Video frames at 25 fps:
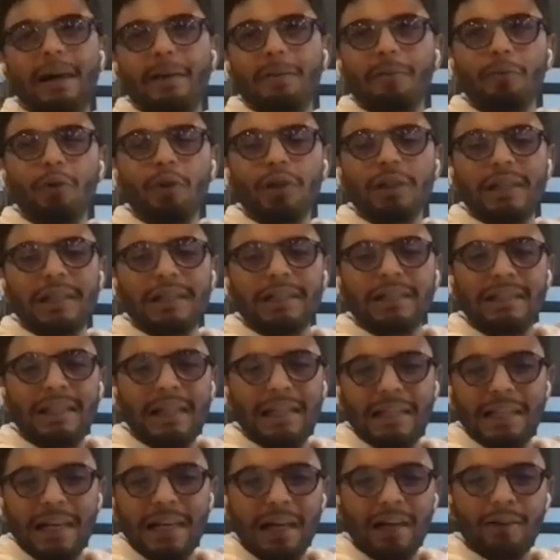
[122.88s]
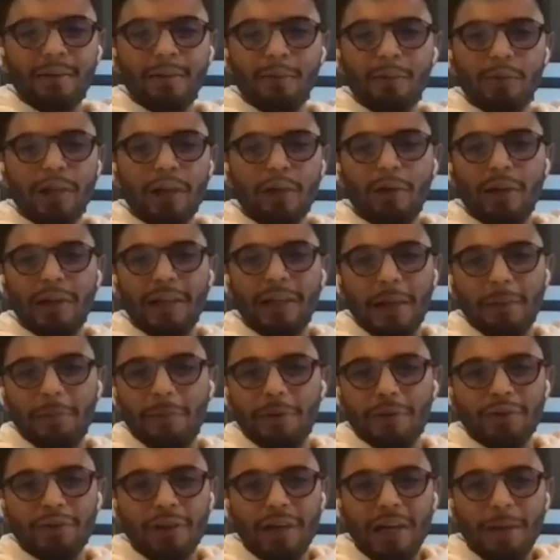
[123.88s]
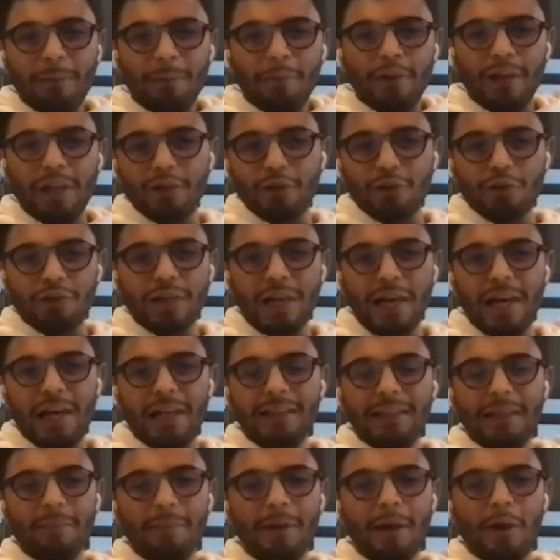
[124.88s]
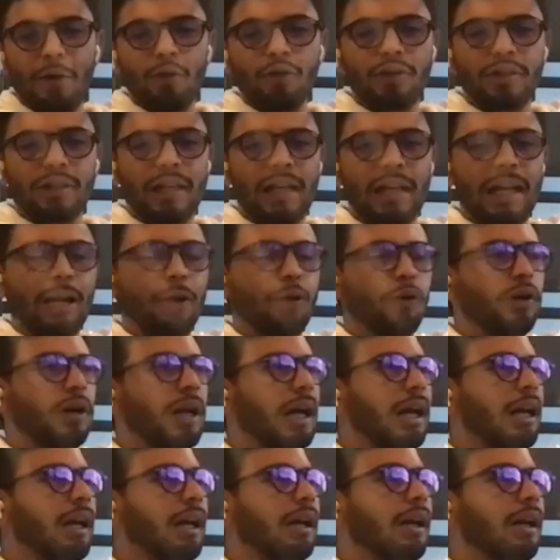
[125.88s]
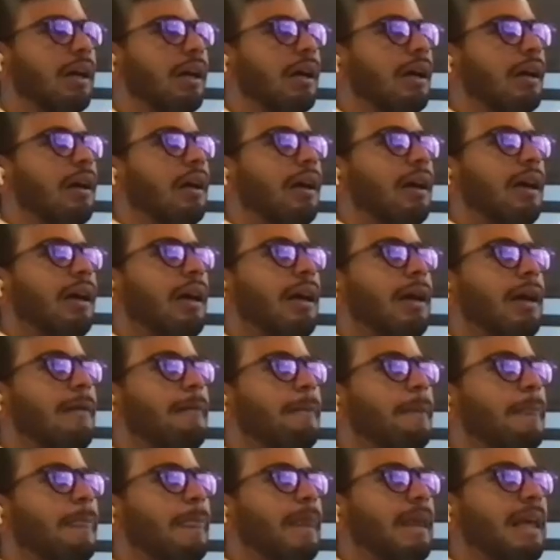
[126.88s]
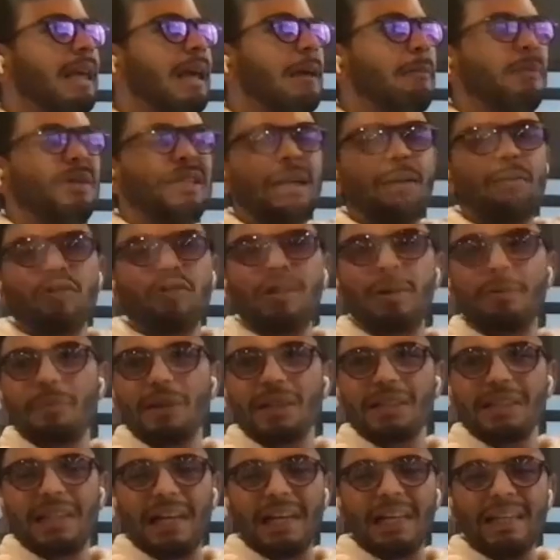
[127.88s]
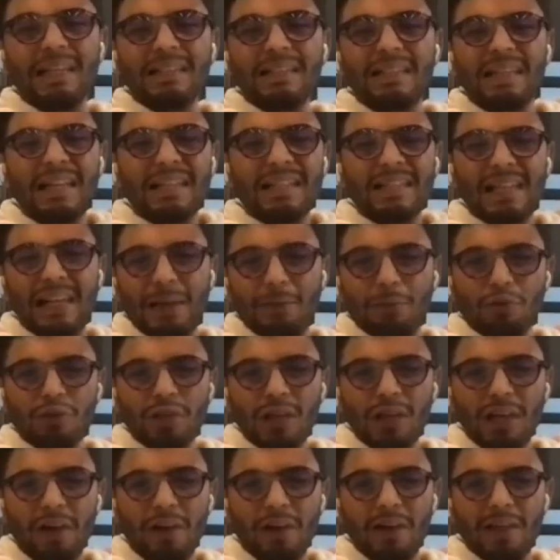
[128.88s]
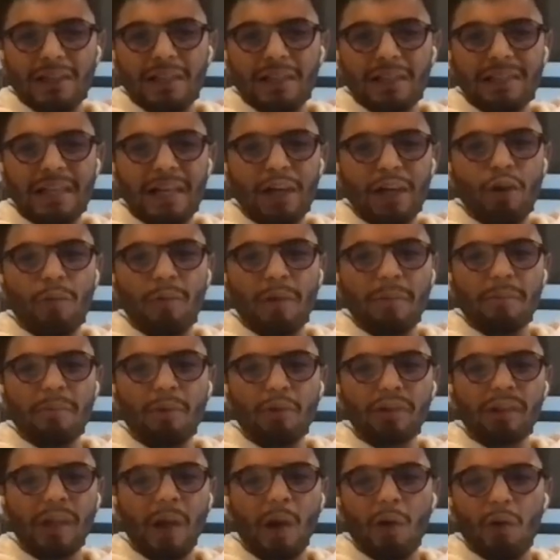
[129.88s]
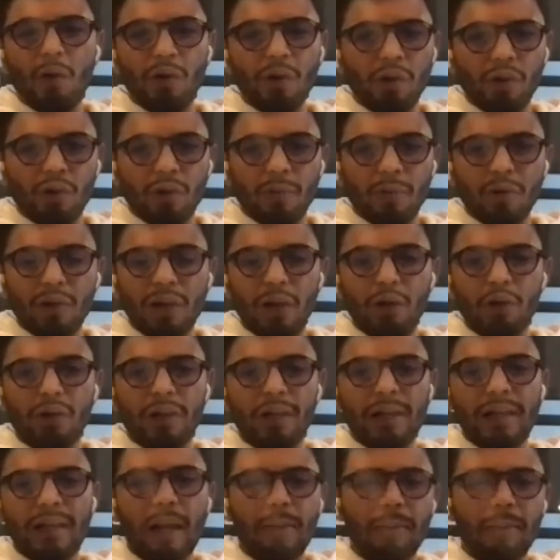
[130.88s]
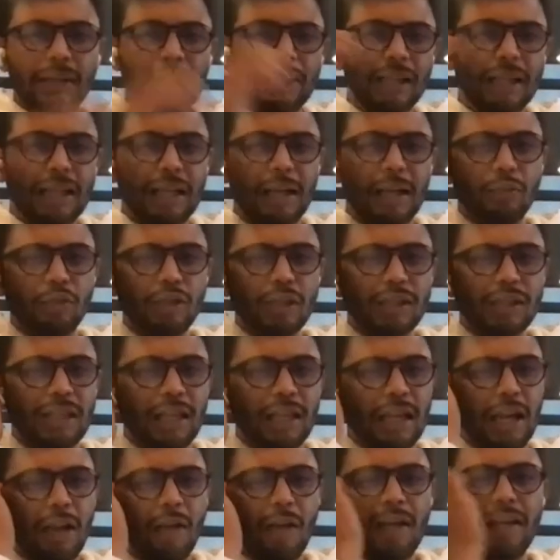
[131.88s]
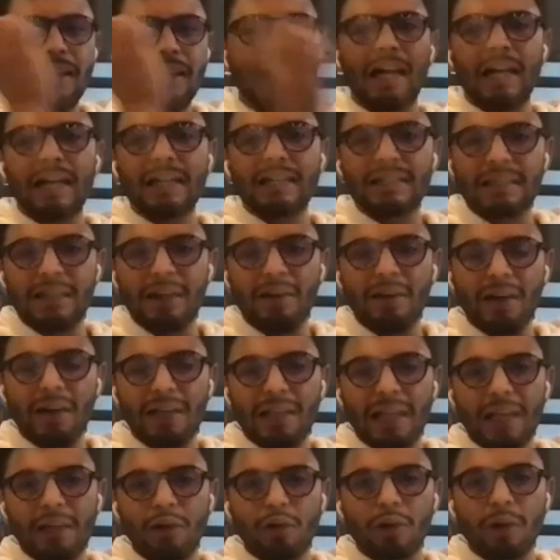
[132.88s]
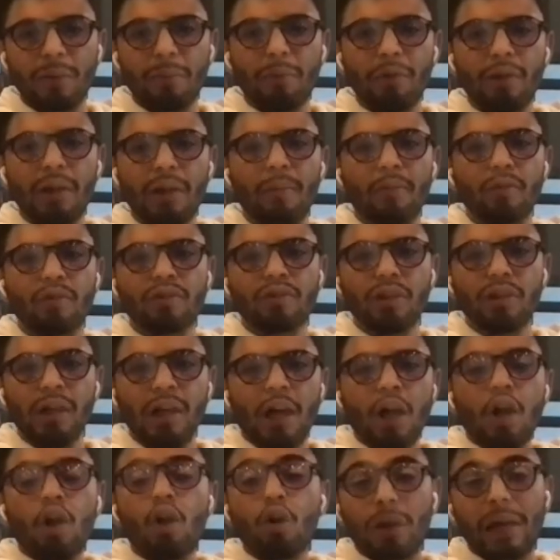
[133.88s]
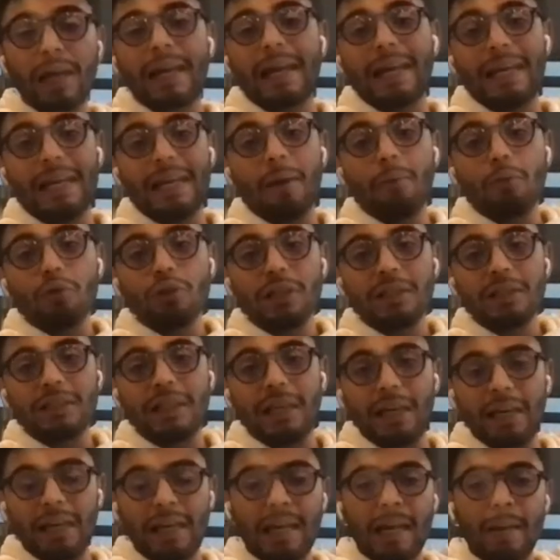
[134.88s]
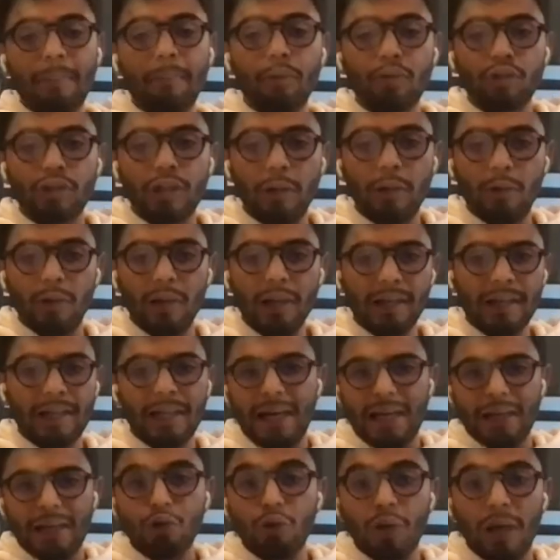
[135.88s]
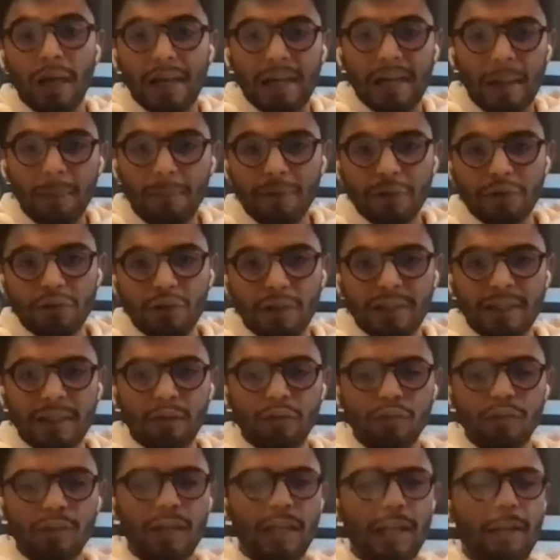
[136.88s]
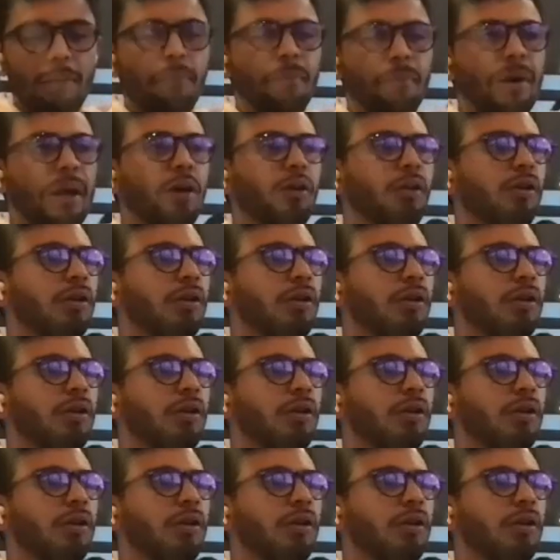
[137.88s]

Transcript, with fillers: marca muy sencilla, como que cualquier persona la podía asociar al tema de búsqueda laboral. Em, y empezamos sin pensar y sin echarle mucha cabeza si el nombre importaba o no, como que lo que realmente queríamos hacer era validar si de verdad lo que podíamos, lo que queríamos hacer era posible, que era ayudarle a personas a conseguir